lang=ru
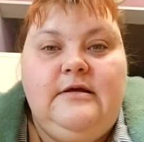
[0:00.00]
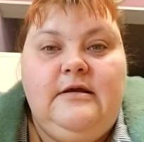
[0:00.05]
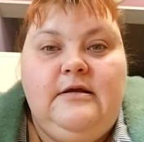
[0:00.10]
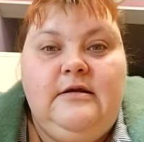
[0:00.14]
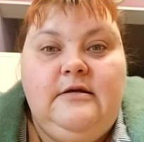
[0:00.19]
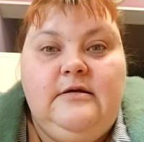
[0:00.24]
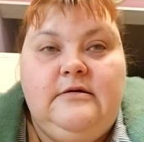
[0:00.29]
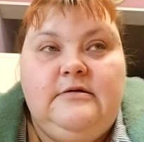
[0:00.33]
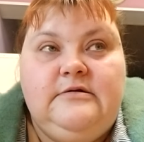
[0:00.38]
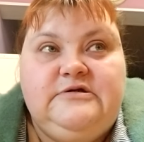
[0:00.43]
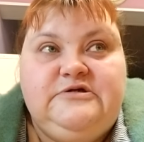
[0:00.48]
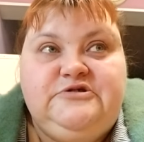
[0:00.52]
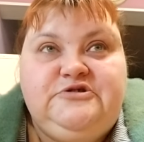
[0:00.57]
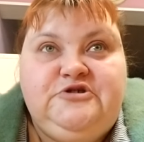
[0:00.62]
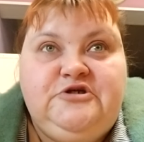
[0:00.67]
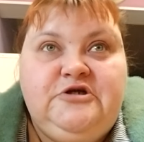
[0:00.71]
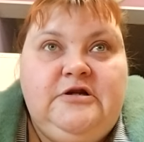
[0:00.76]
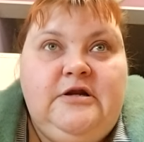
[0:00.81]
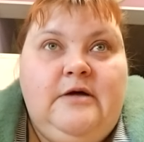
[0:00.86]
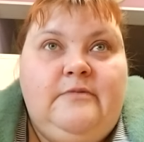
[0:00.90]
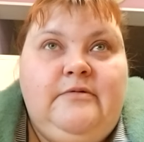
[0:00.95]
Э,
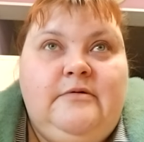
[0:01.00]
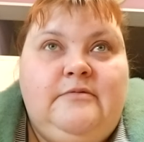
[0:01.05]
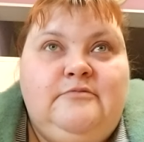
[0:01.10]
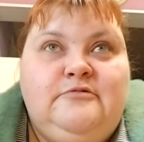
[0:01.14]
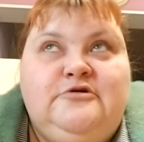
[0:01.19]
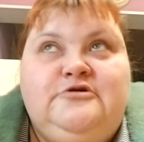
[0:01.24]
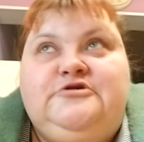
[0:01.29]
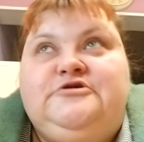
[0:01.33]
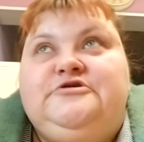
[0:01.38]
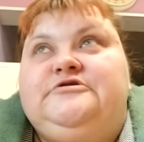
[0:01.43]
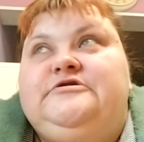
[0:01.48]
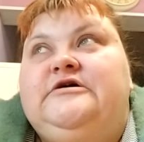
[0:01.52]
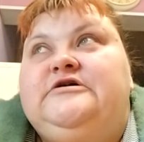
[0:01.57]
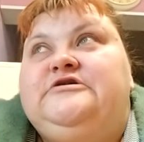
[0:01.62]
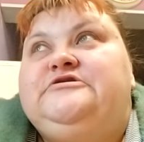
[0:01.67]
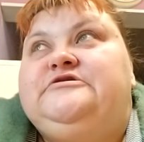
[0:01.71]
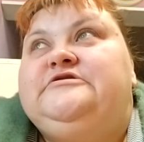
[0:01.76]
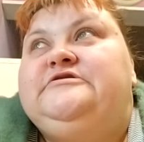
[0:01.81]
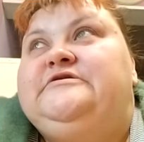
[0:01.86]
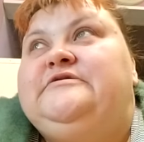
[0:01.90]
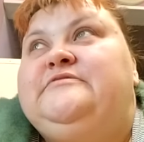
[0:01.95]
Челяба можешь
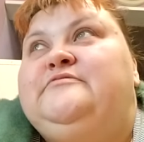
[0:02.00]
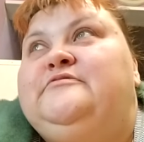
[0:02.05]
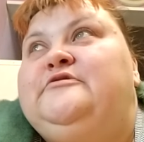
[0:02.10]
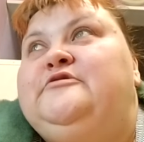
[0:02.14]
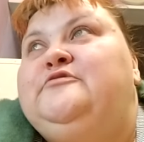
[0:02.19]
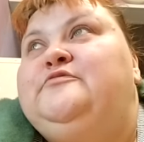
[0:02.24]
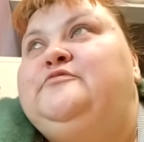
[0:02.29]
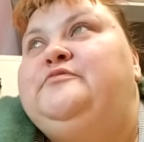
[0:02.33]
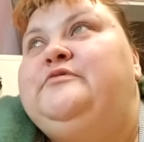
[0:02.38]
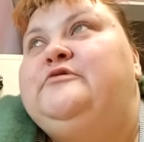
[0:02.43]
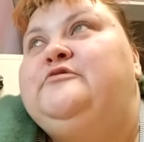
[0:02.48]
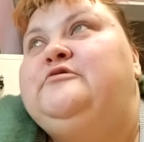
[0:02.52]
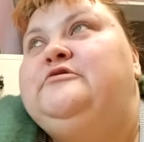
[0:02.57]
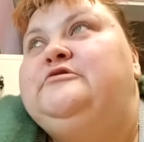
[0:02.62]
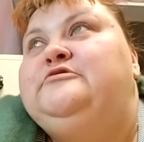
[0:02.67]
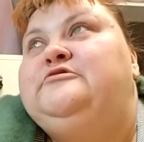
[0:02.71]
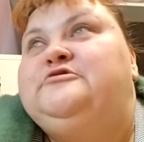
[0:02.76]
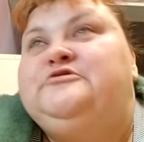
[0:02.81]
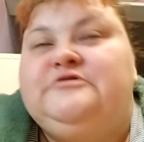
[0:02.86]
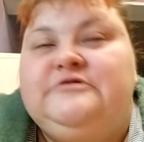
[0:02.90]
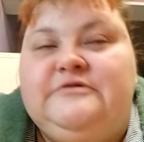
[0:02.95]
дальше за мой покой
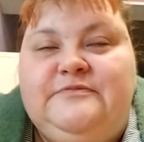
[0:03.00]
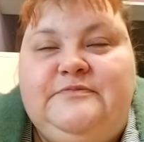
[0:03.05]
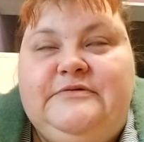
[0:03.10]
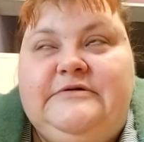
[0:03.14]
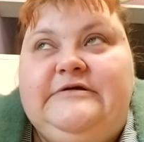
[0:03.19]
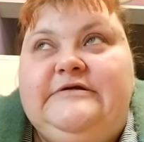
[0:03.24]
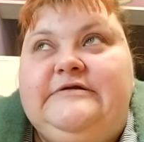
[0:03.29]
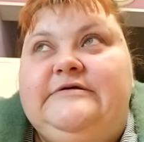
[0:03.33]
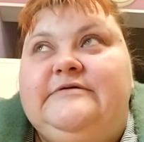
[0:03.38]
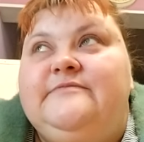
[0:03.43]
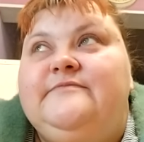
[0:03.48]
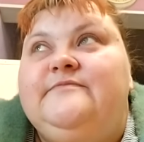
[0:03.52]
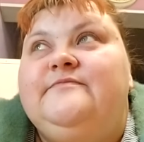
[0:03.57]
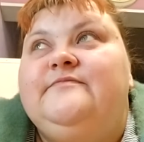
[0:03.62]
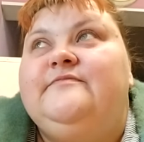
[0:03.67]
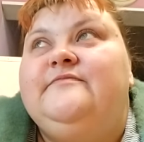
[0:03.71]
души пить.